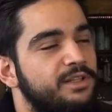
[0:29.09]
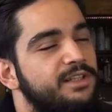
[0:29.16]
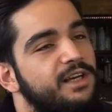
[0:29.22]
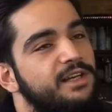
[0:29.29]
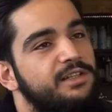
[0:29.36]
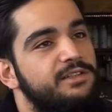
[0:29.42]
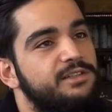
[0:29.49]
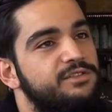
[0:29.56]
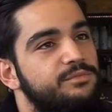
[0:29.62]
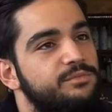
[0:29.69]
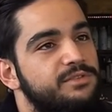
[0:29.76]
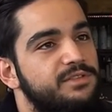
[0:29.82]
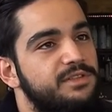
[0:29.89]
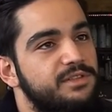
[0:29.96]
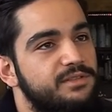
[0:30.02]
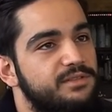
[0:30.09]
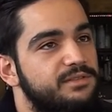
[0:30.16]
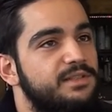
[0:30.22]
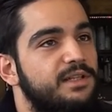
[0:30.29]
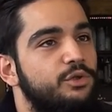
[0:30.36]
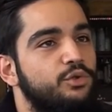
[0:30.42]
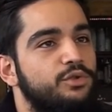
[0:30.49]
iki arkadaşımız da
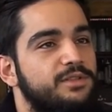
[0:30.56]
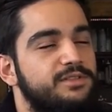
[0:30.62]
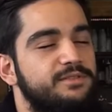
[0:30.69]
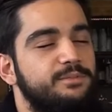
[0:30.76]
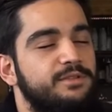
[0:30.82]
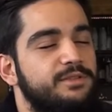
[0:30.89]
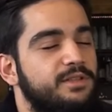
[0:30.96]
salon kısmında,